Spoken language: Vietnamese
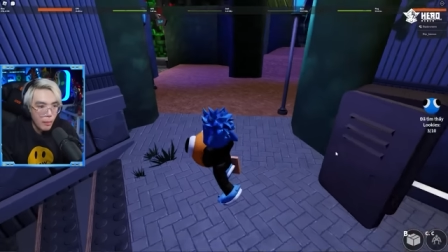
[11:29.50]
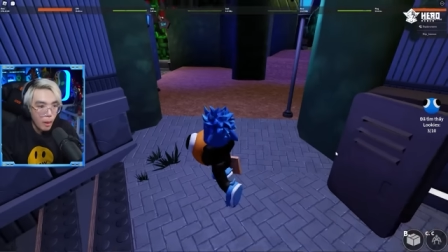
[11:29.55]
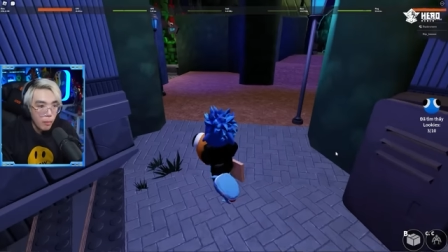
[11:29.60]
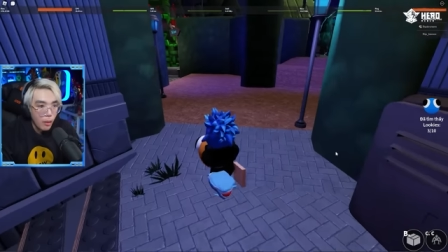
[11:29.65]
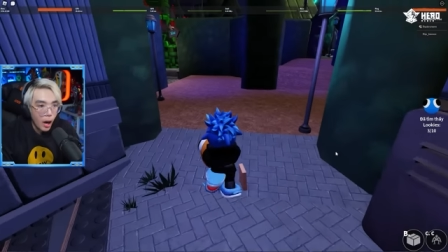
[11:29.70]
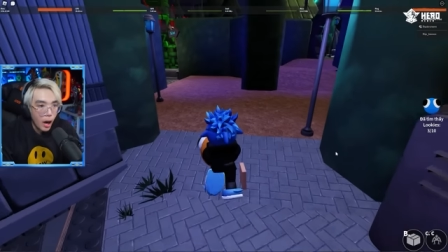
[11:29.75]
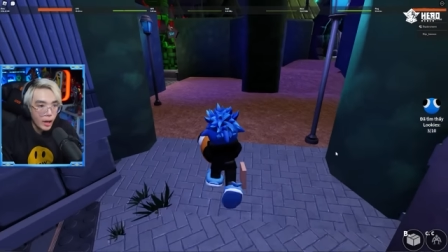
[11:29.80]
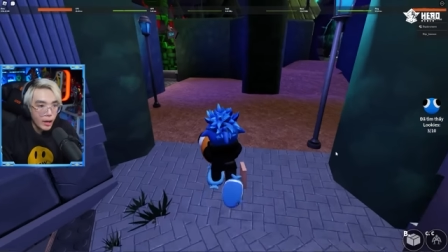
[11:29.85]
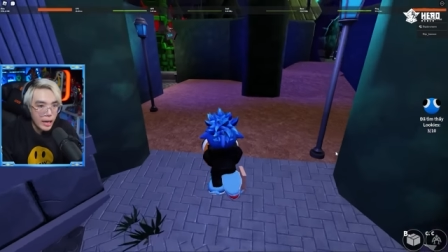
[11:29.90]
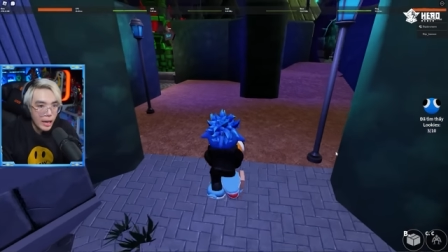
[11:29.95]
một
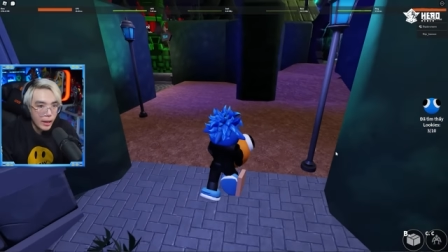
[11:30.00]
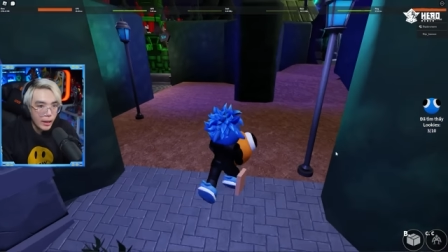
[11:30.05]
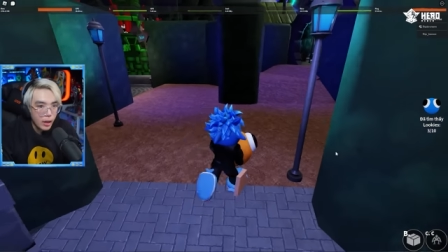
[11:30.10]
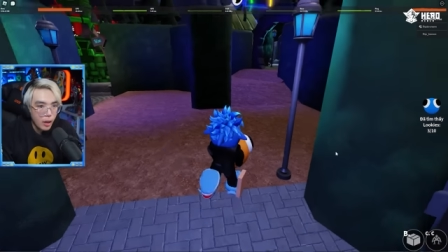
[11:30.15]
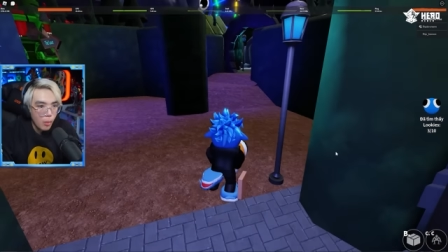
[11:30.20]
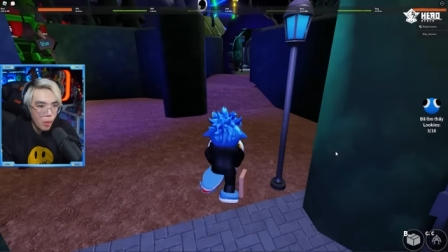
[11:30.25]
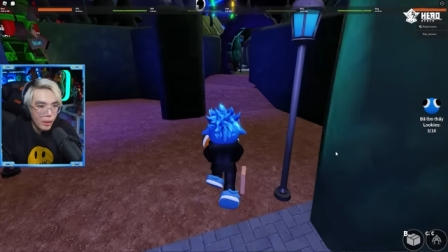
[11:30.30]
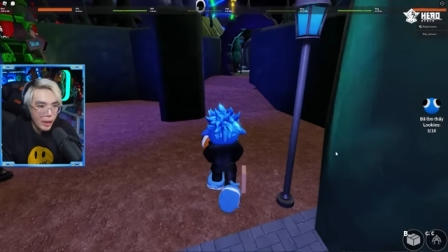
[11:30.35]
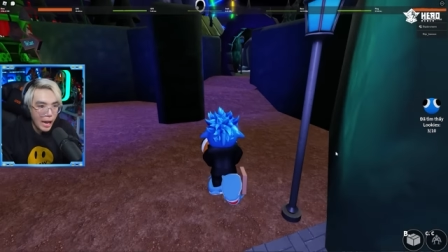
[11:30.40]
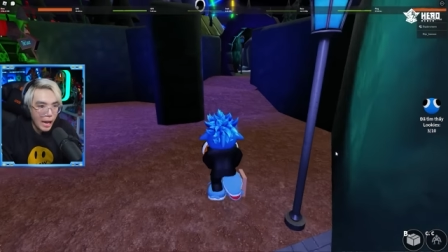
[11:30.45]
con cái nè
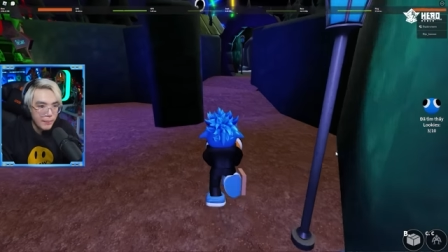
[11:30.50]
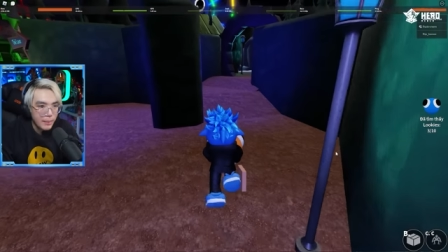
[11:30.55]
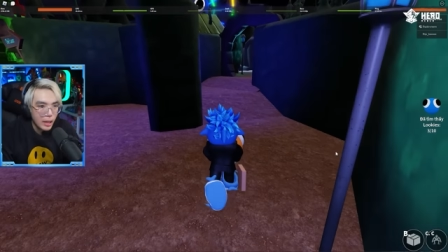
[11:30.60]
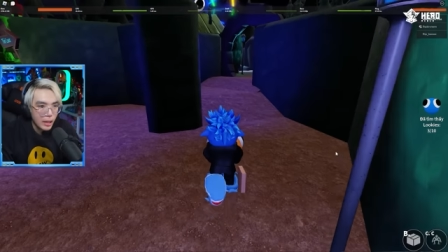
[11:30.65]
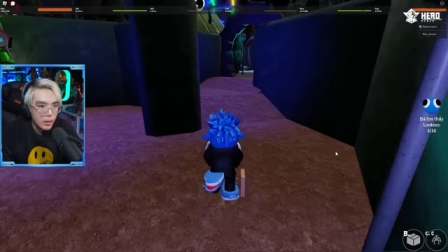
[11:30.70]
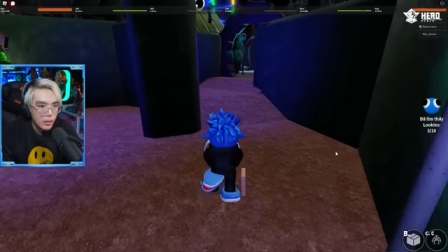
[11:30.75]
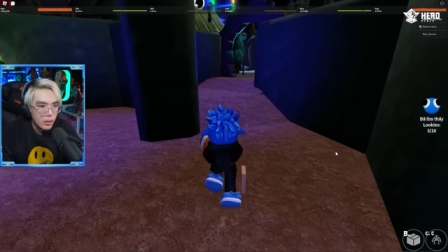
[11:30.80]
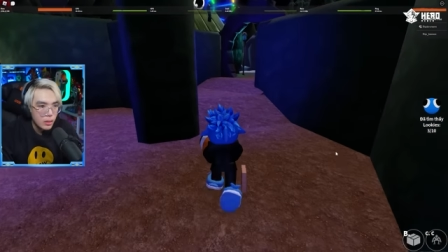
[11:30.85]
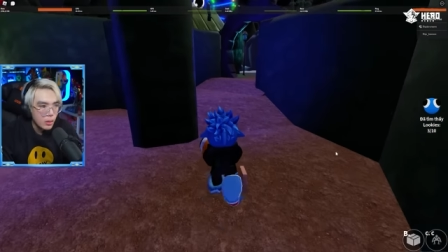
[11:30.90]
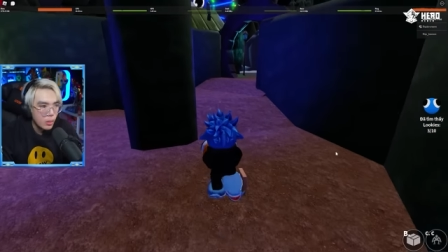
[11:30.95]
con màu cam nè
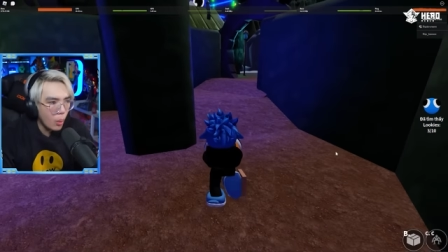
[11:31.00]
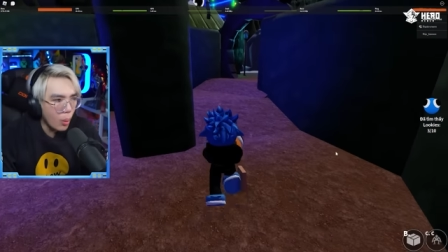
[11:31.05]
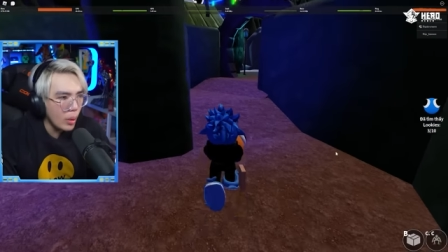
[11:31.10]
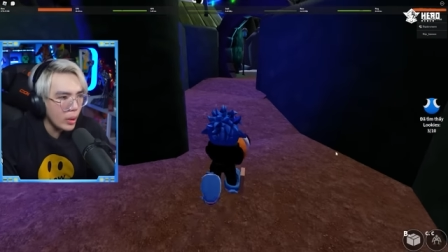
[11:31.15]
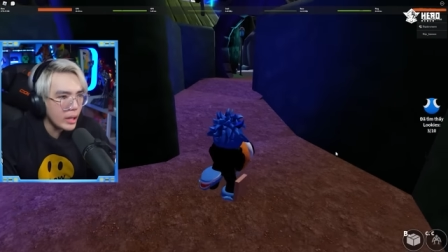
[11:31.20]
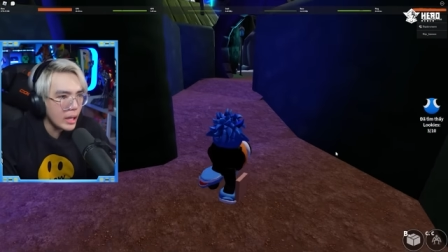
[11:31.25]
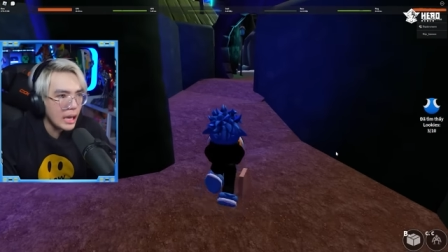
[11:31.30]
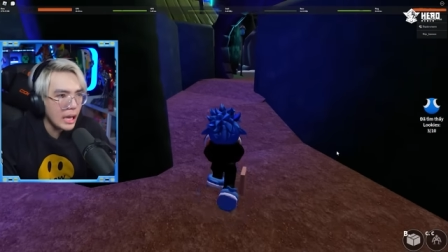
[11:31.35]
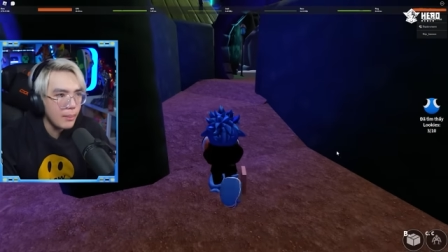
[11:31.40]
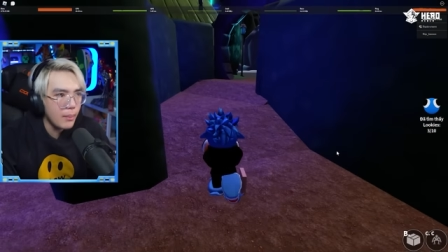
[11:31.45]

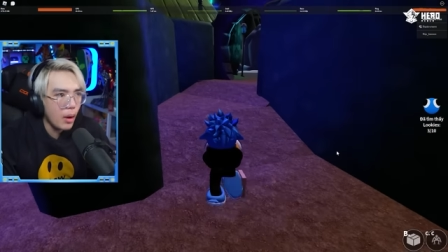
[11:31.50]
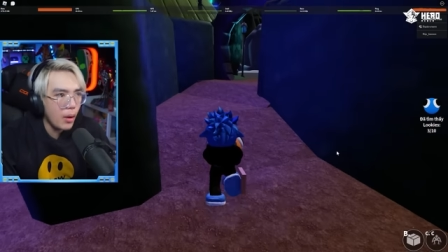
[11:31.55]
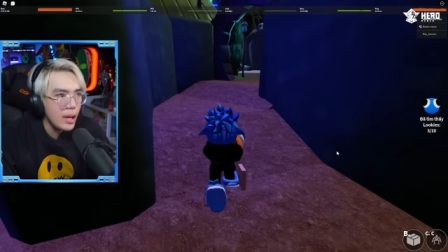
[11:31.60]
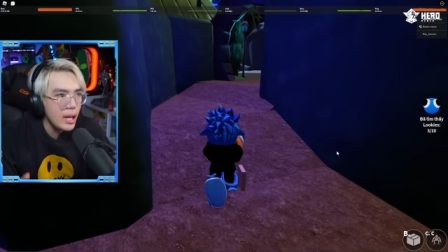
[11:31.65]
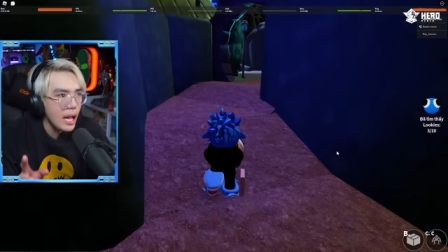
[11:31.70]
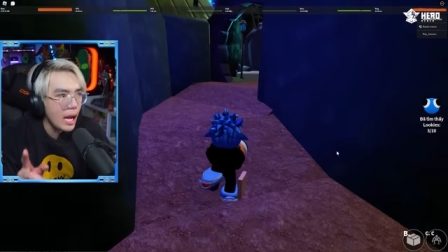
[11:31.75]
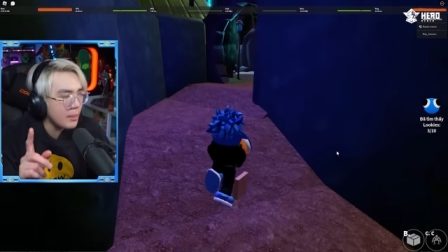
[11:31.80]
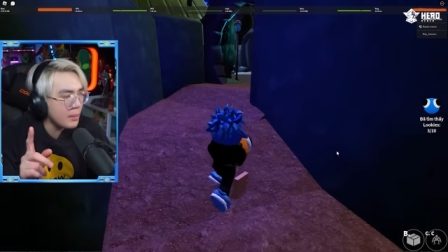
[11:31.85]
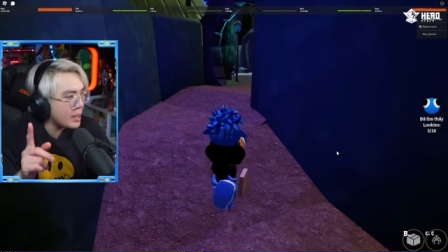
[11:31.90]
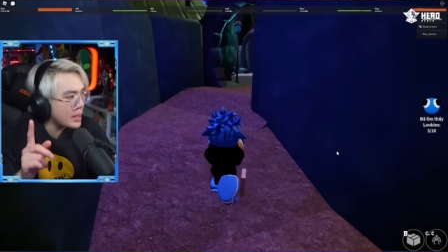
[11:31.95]
ui vậy là mỗi
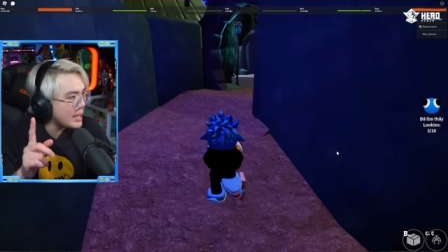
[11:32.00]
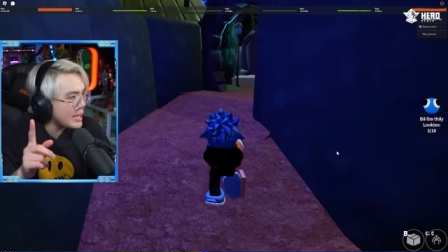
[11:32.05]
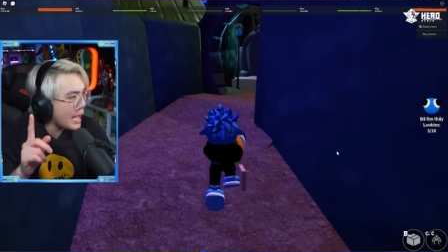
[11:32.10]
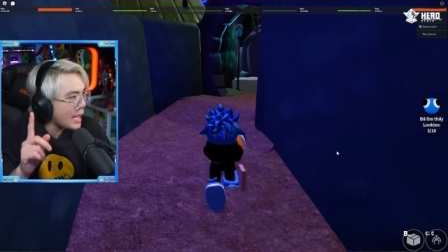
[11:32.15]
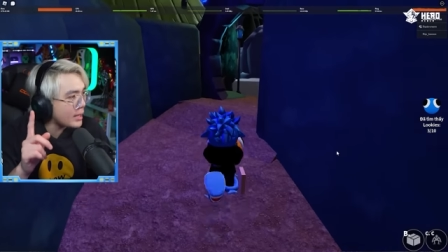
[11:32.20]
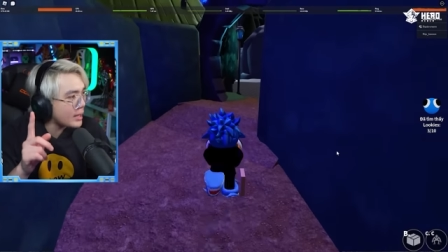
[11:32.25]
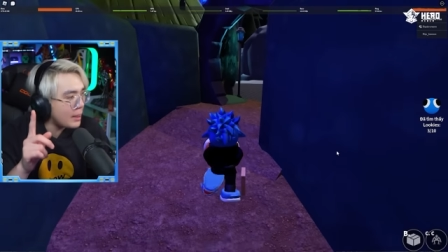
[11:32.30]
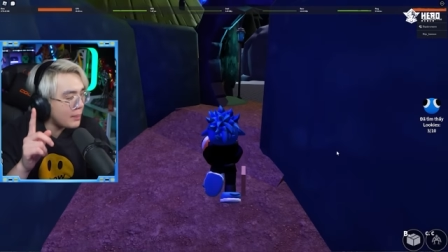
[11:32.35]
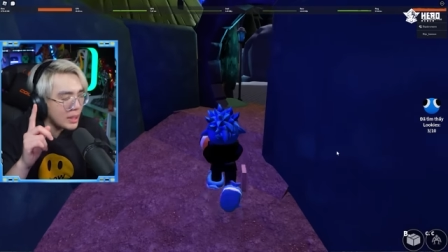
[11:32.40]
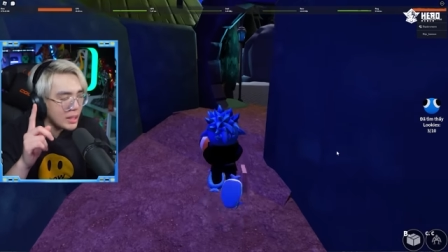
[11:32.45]
lần mình
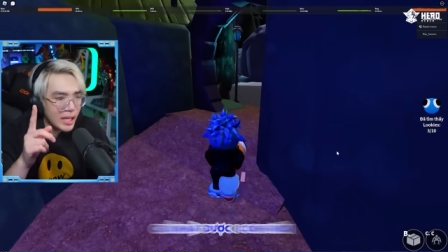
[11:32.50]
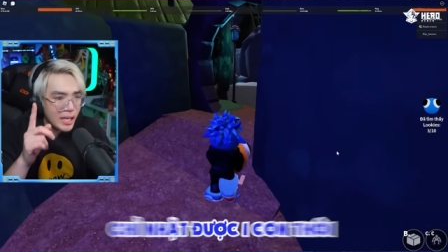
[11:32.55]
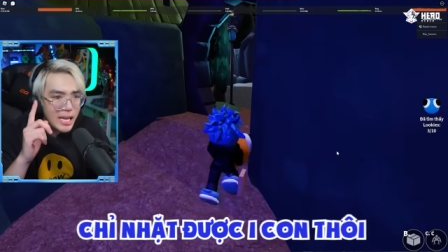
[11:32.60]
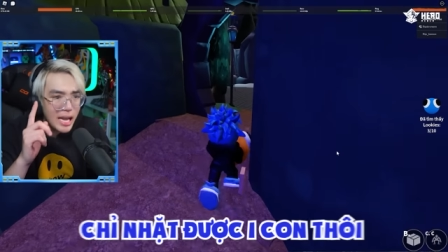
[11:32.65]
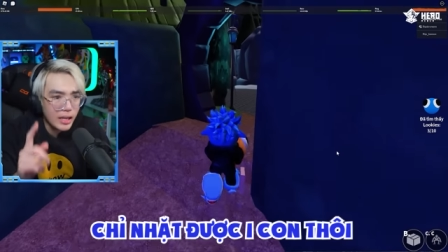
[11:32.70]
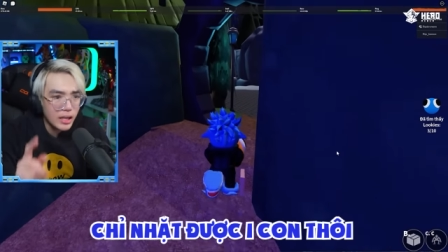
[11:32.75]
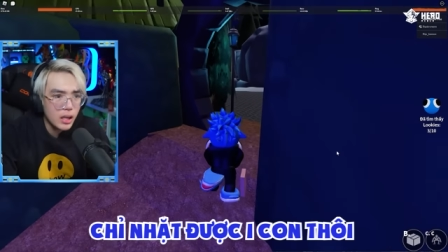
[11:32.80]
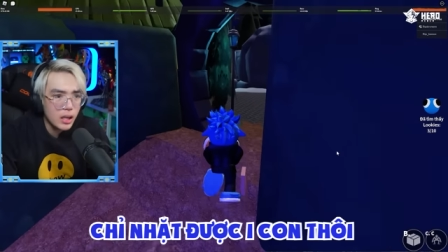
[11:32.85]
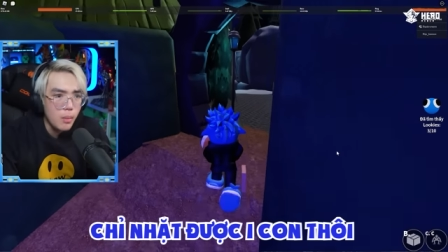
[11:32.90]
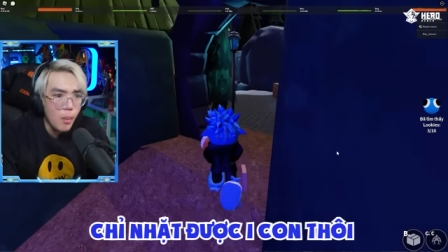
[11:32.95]
nhặt là mình chỉ
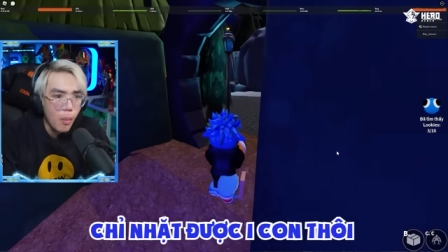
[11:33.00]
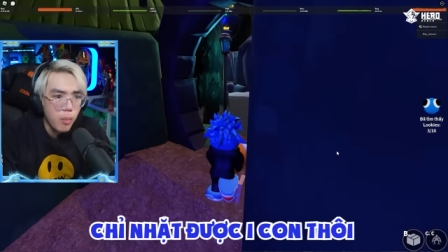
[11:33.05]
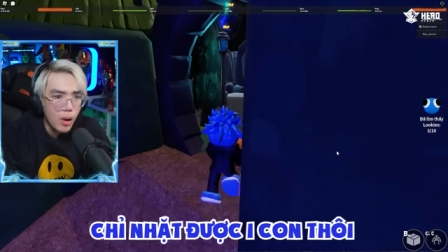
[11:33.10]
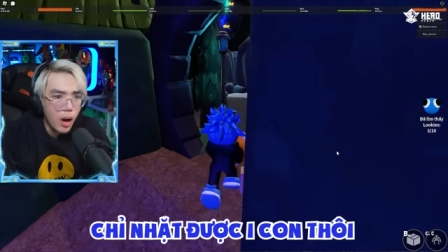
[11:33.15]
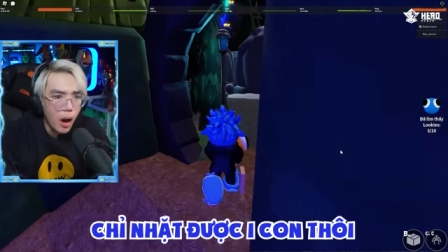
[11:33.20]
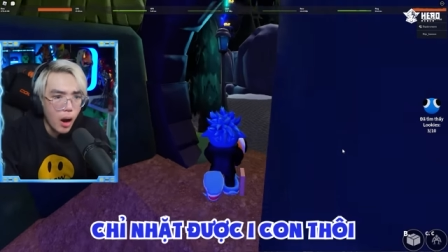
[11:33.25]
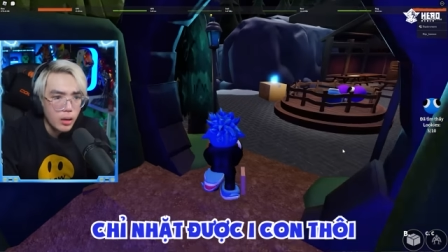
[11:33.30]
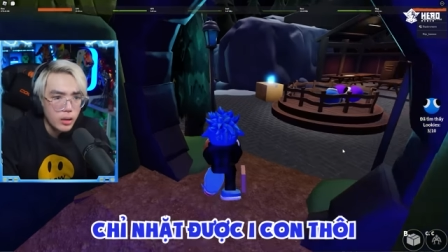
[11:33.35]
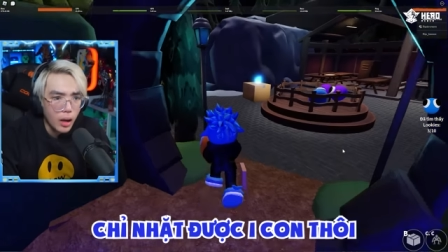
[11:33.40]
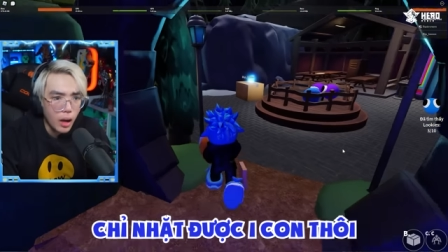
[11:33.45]
nhặt được có một
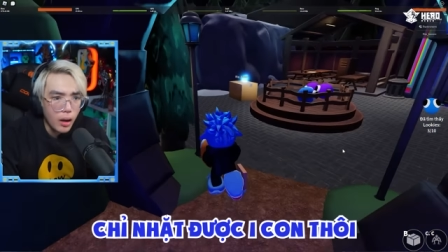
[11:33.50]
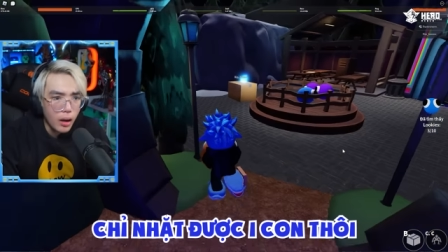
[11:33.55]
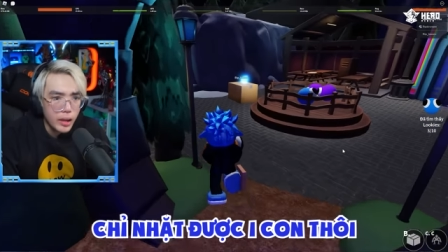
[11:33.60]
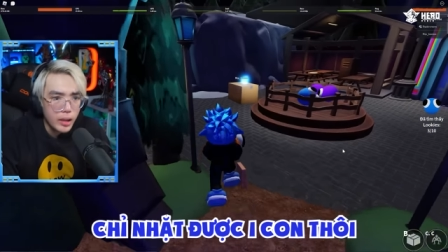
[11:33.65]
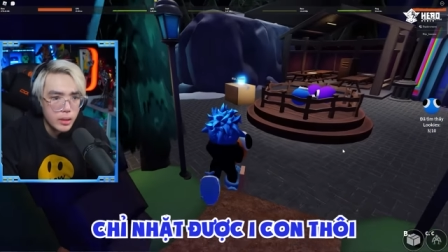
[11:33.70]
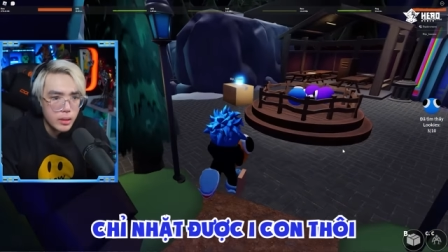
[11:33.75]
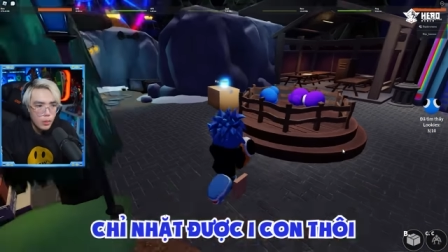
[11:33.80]
con thôi